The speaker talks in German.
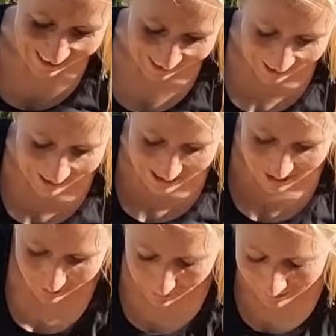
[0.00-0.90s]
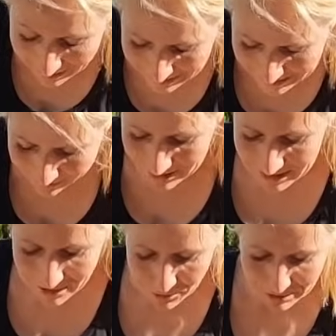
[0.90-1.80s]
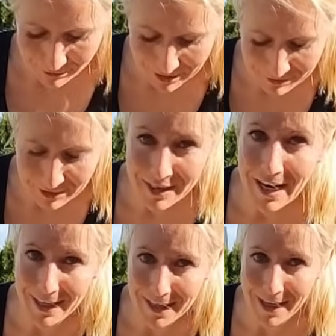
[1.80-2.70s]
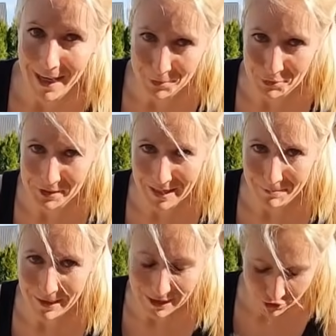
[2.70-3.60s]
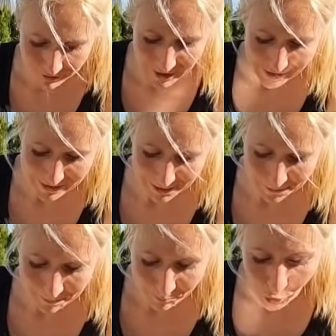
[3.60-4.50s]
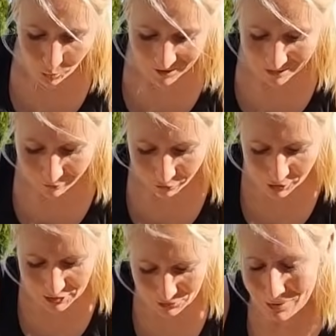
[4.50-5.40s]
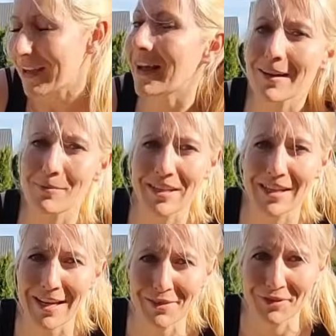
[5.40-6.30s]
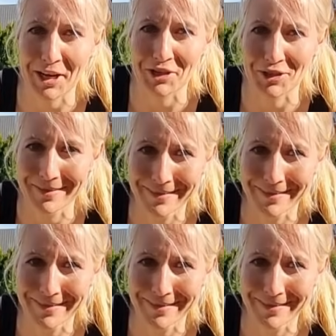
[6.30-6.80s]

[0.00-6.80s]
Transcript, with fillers: Ja, also wenn wir mal ehrlich sind, wir sind ja losgefahren, weil wir einen Anhänger abgeholt haben bei den Schwiegereltern, um den voll zu krachen mit Gasflaschen.